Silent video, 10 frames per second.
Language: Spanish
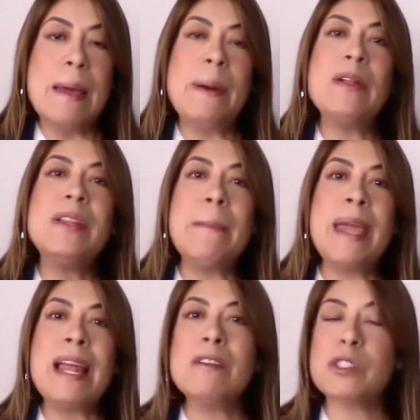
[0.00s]
pero
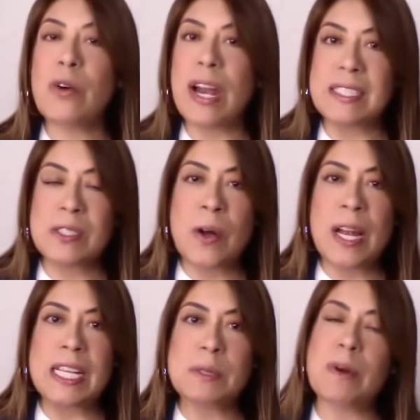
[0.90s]
también los
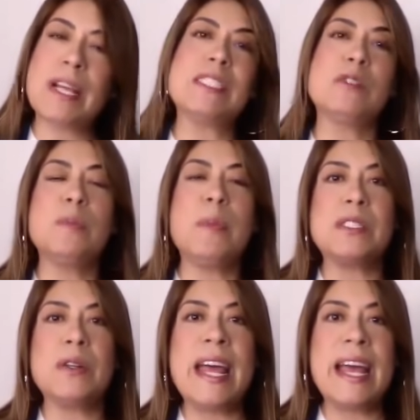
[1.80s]
corazones, porque sus
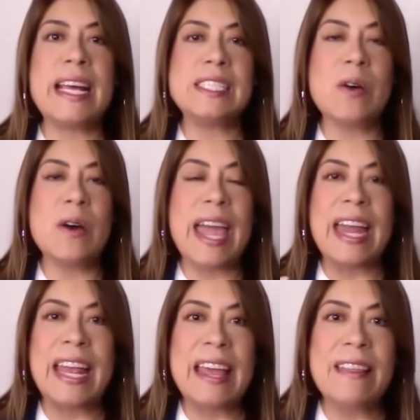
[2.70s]
personajes son
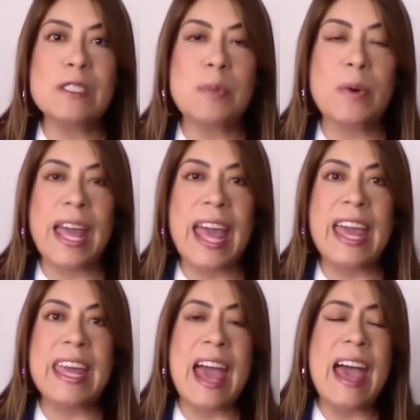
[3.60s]
queridos, porque
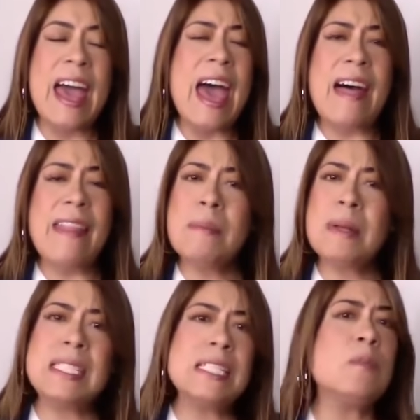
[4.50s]
ella
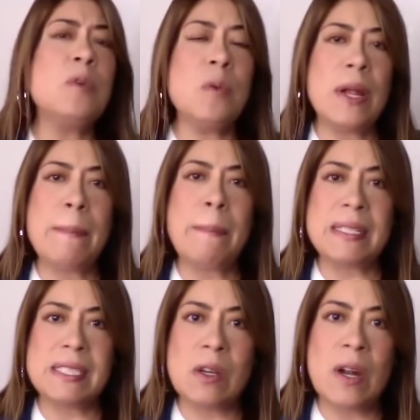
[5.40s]
además es muy buena
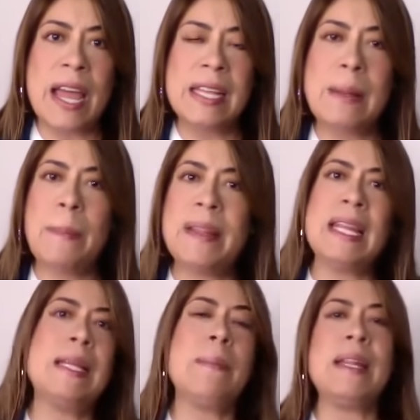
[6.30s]
persona,
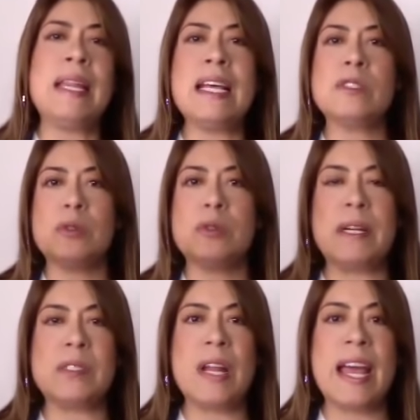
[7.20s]
independientemente de sus
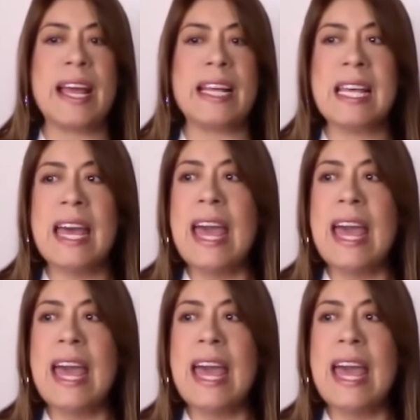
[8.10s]
personajes,